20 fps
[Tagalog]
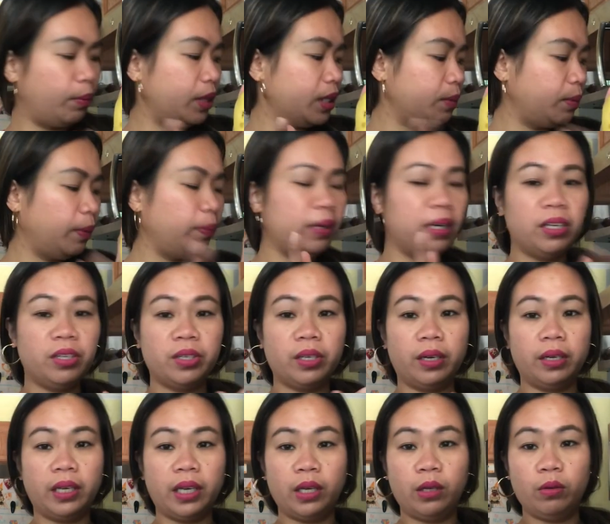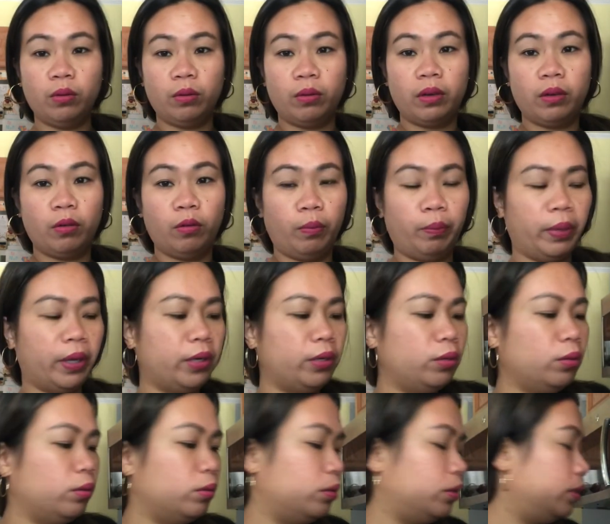Mas mabilis siyang nahinog compared
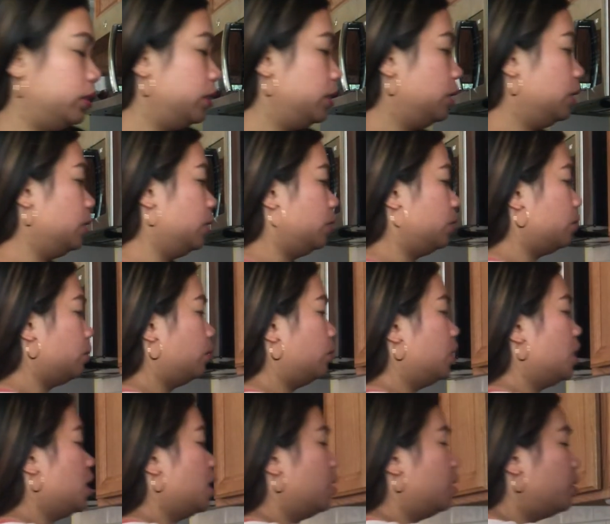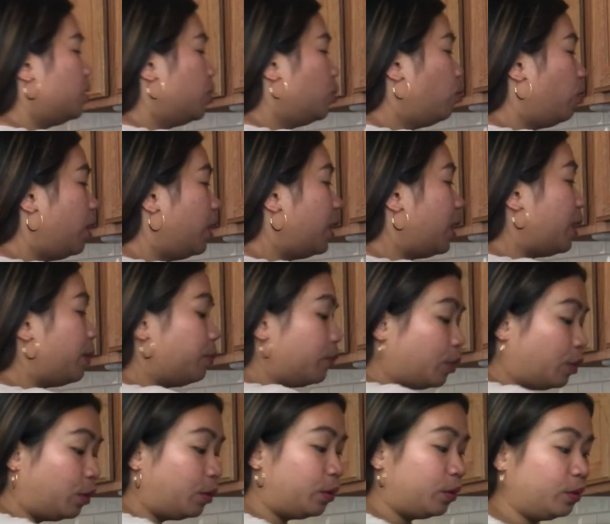doon. So, hindi ko alam
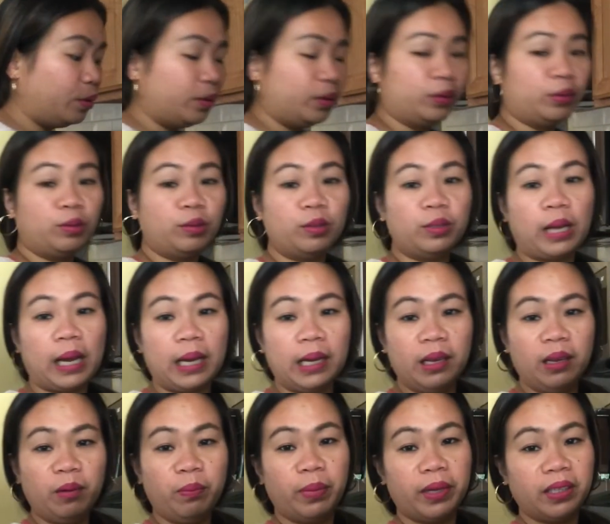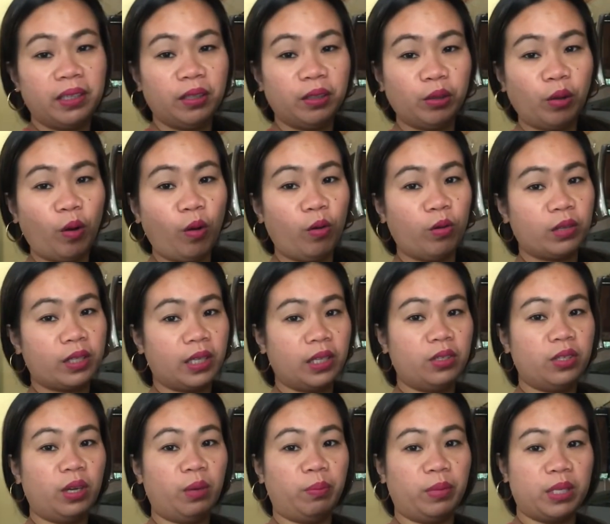kung dahil ba dito o
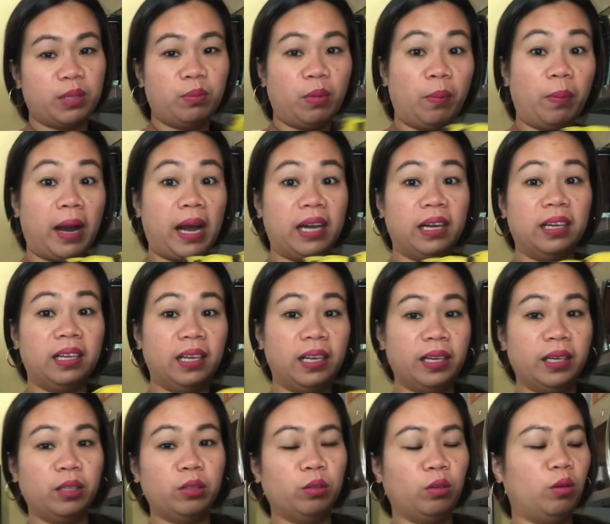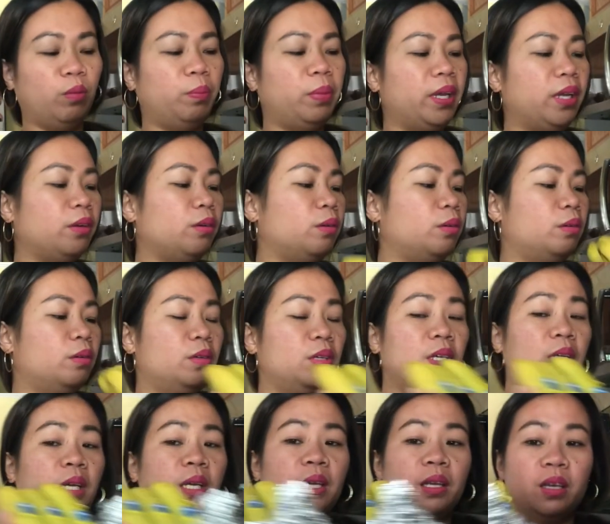sadyang mas mabagal lang ito. Pero,
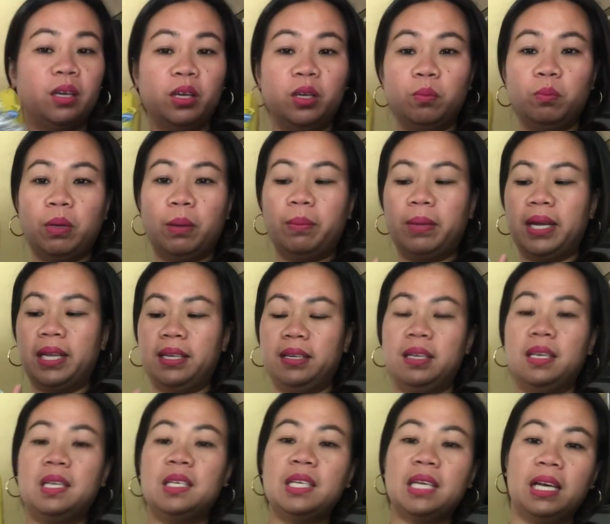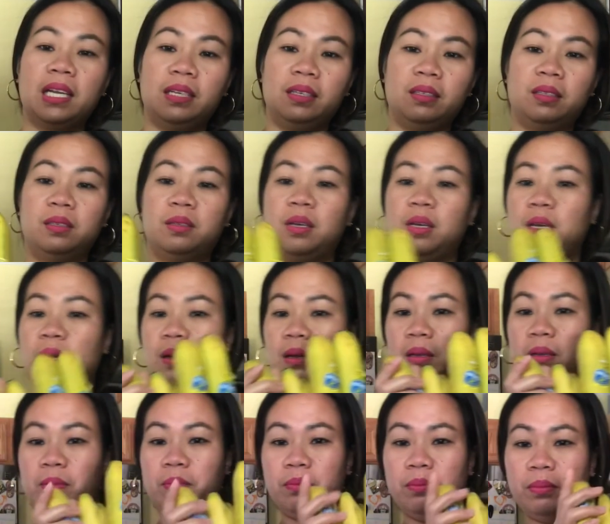gayon pa man, yan.
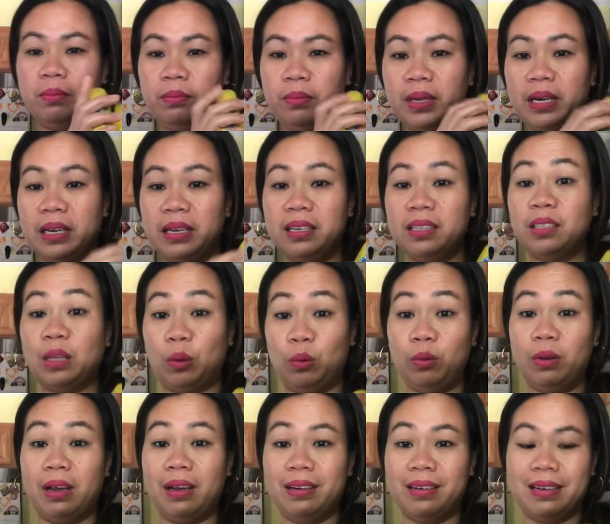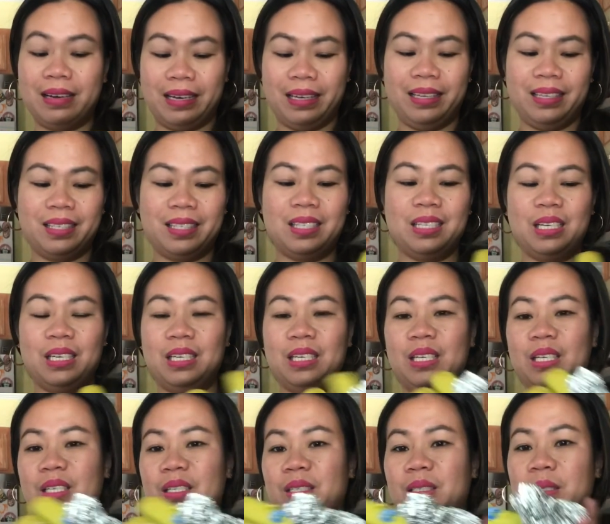Pinakita ko lang guys
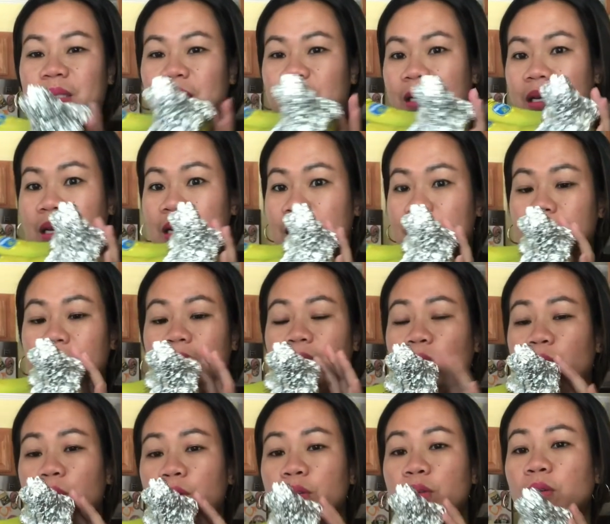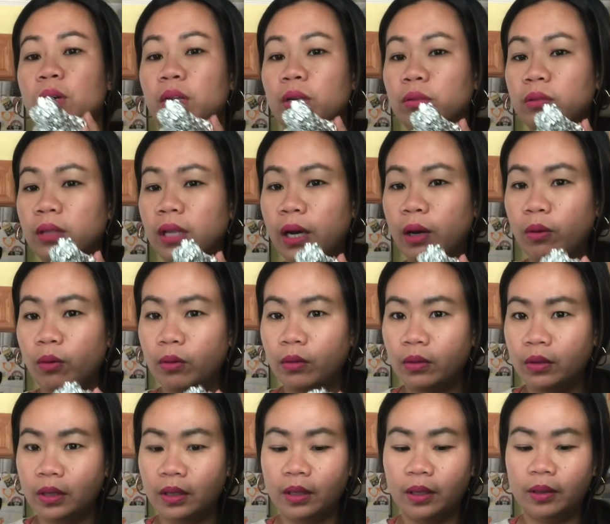na yan daw yung ano daw,
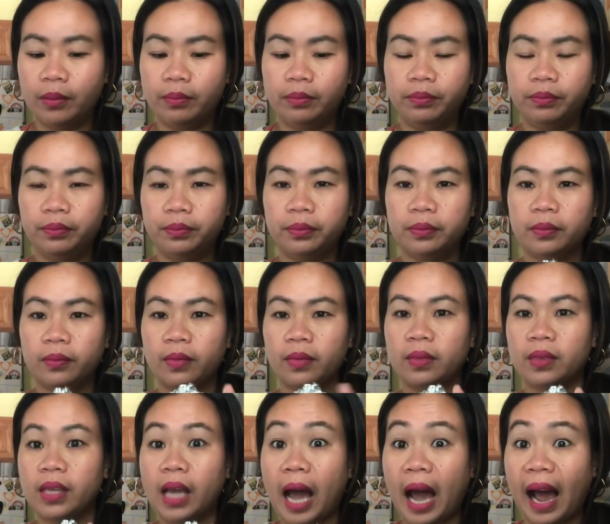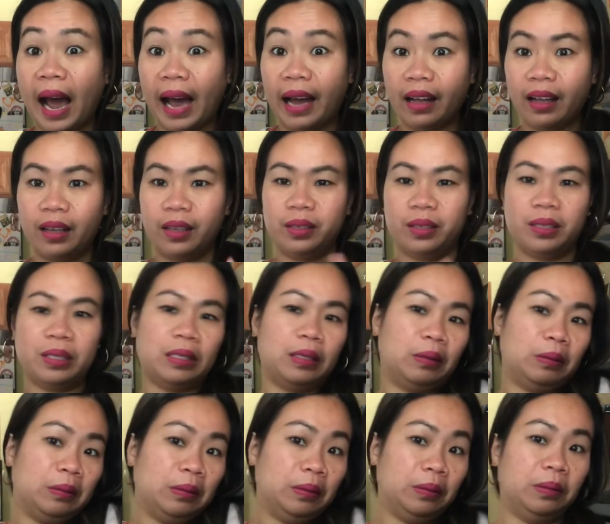um, hack.
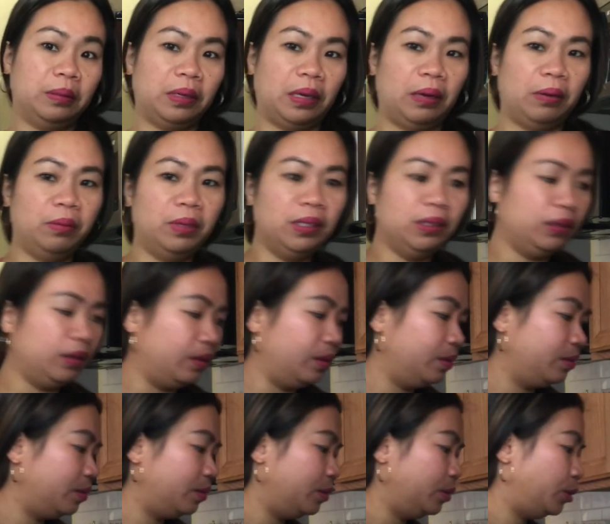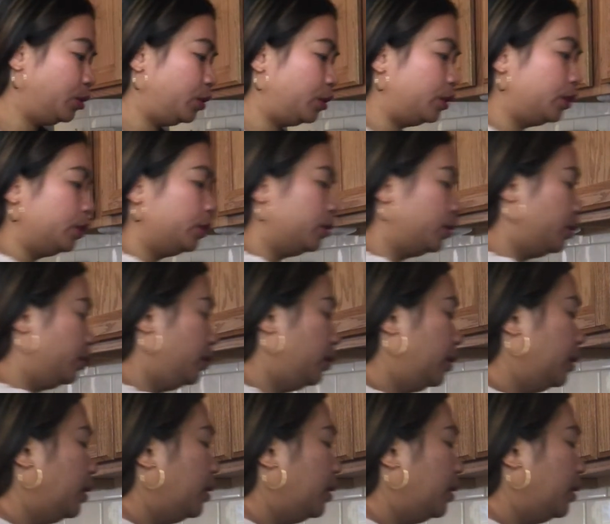So, ewan ko kung true.